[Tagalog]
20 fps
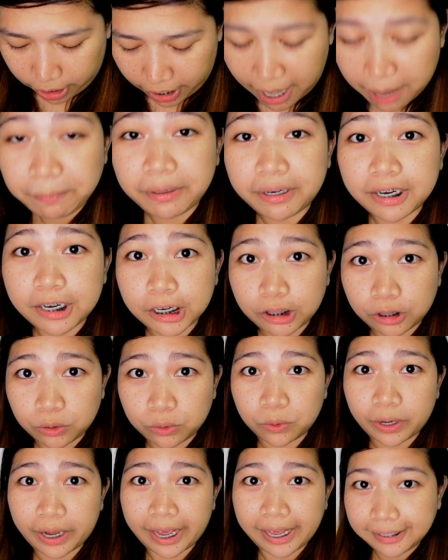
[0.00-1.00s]
camera na
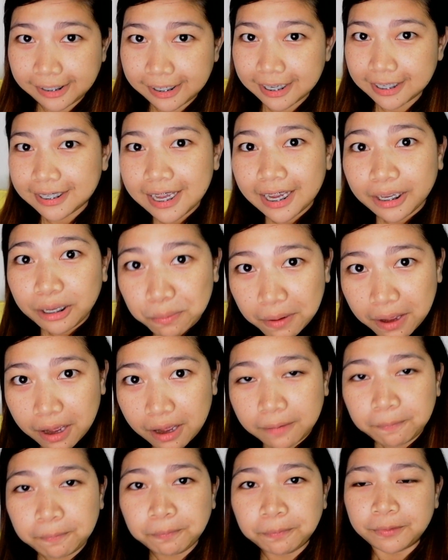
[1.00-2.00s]
to kaysa sa
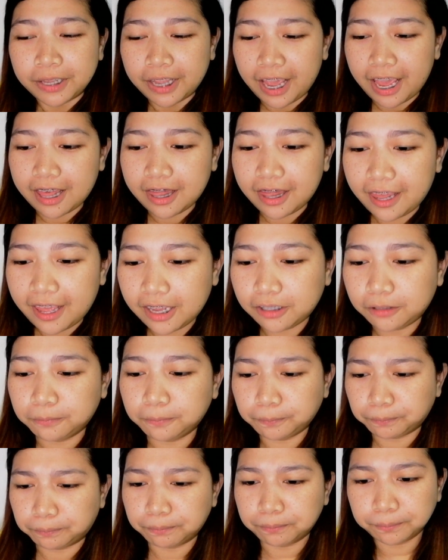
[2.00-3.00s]
iba. And
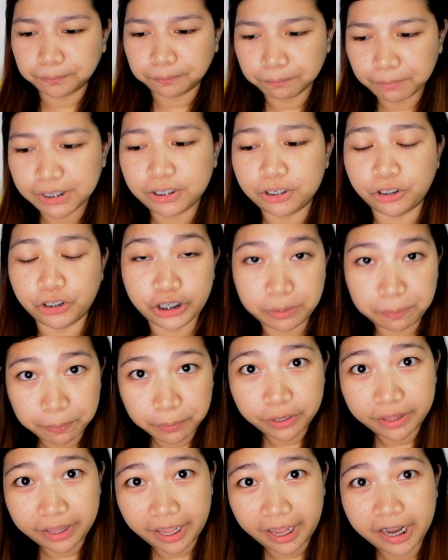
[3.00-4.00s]
then, mas
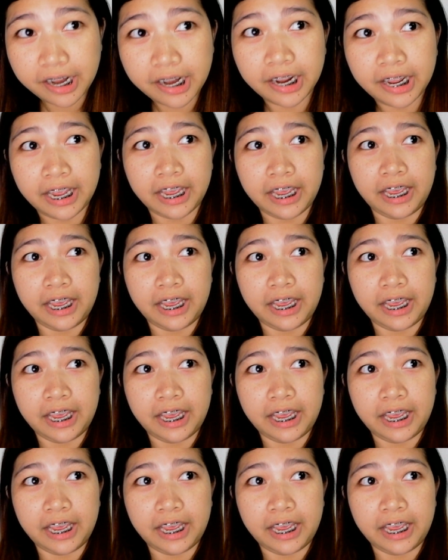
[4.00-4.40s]
cheaper din.